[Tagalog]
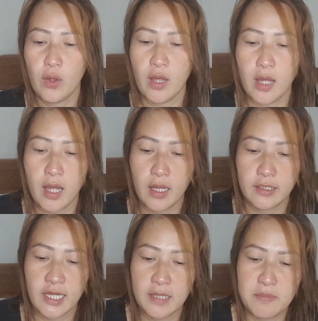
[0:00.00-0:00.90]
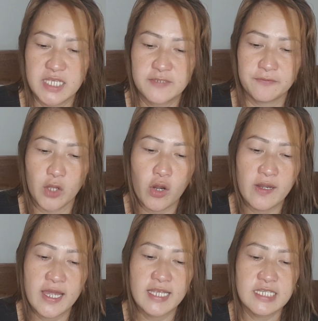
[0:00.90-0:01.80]
Ah, kay Miss
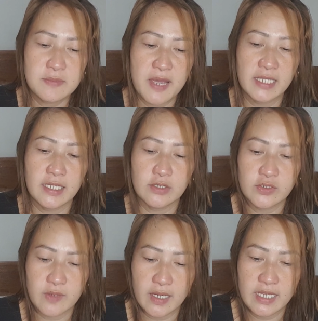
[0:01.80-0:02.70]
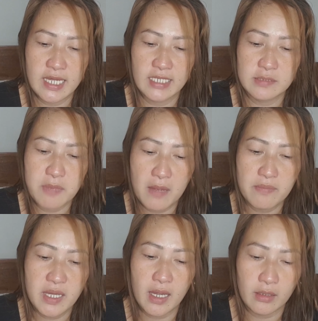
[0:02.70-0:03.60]
Florence May de los Reyes,
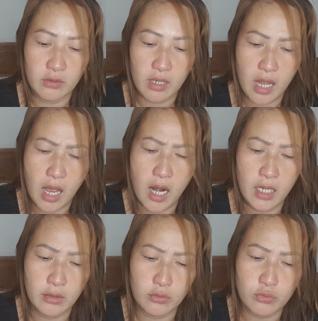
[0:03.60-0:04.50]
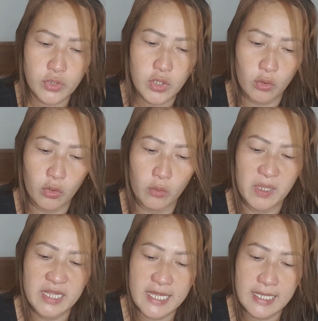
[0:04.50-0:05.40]
Bambi Ar Arcuyo
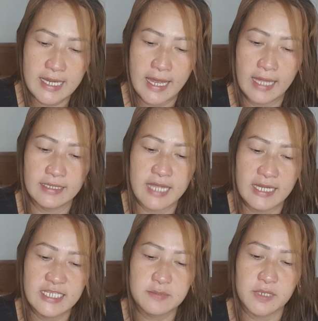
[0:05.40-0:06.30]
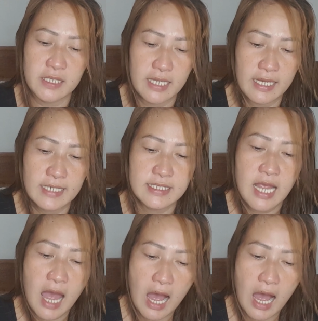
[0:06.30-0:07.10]
Badilla, Dennis Marquez,